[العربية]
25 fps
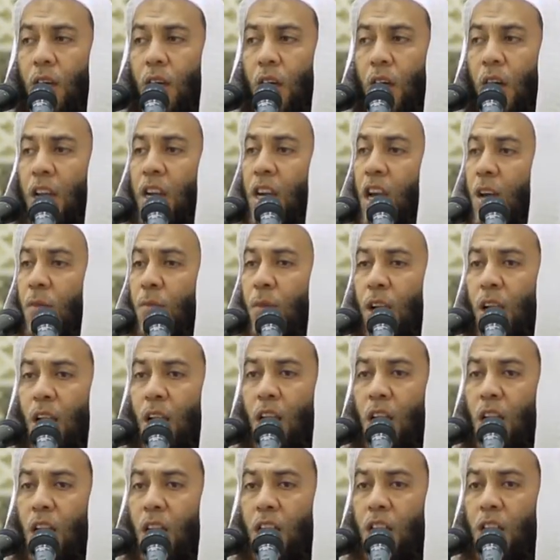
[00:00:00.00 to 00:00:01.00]
أنعم الله
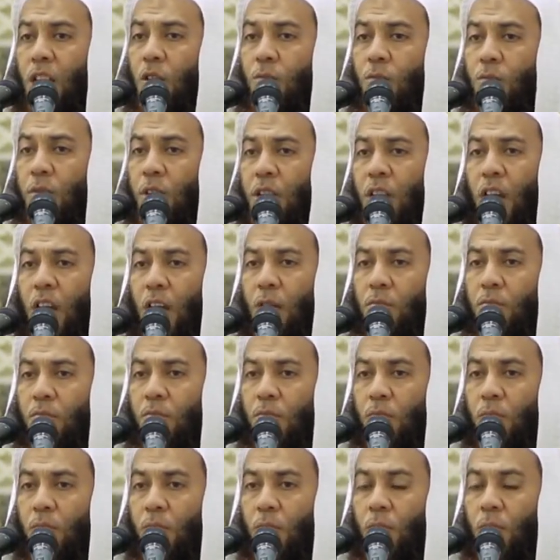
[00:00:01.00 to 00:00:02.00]
عليهم بنعم
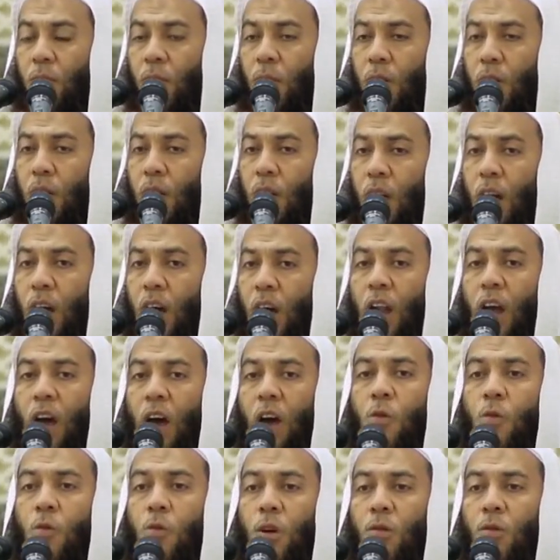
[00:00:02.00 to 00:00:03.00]

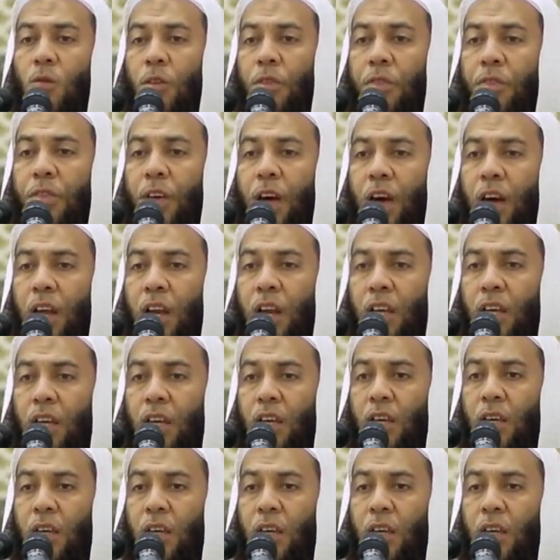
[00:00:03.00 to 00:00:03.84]
الأول والثاني